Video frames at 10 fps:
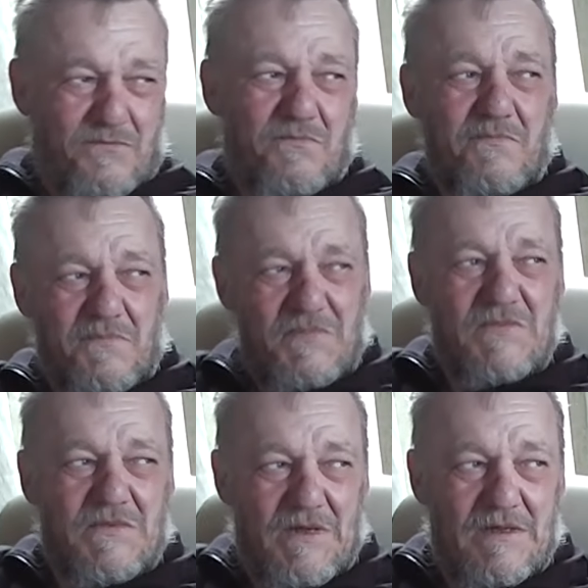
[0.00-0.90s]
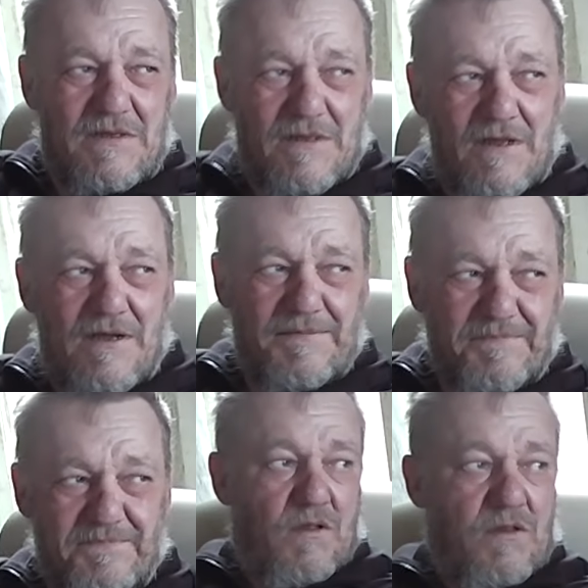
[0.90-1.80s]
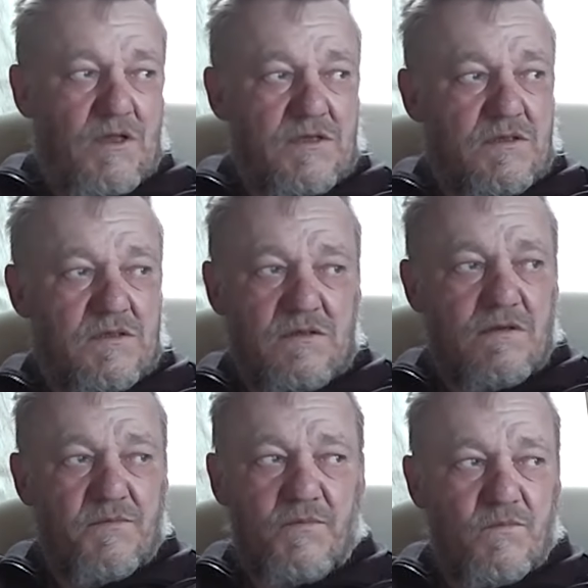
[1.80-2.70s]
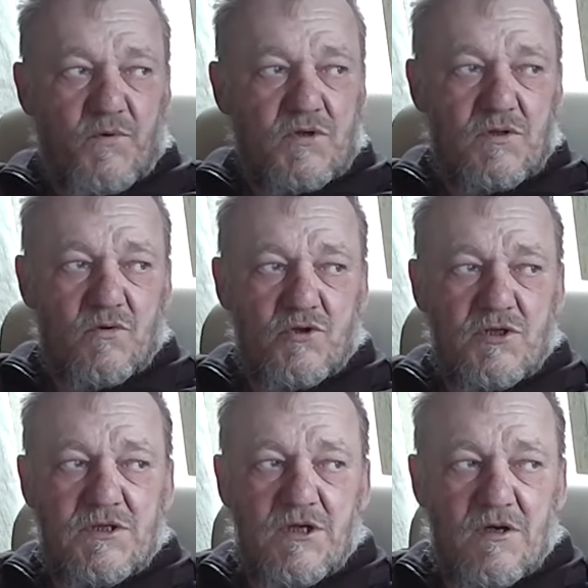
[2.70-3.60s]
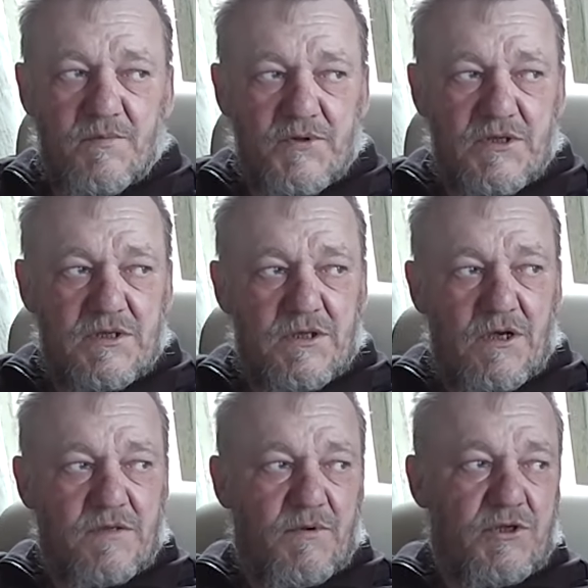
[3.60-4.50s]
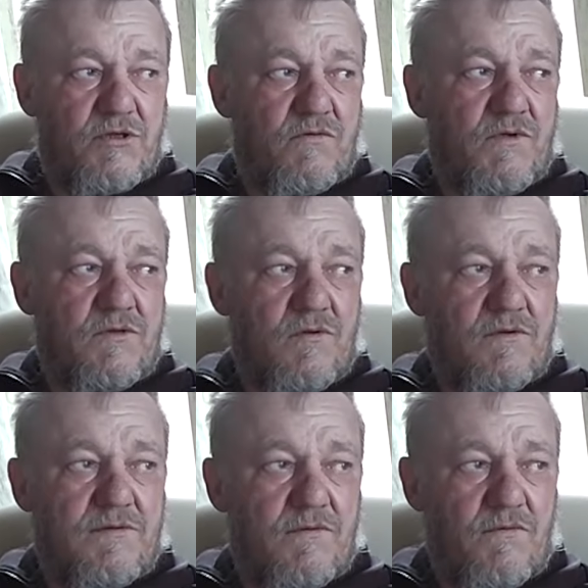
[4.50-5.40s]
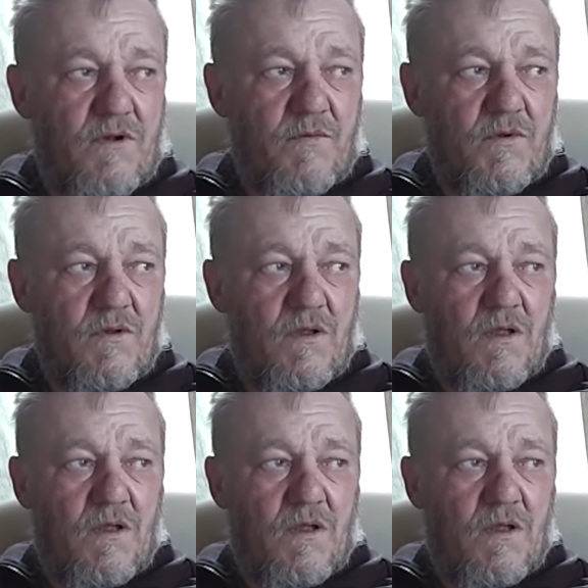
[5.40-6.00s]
Да. Нас э, просто очень сильно потеснили с Ближнего Востока в свое время.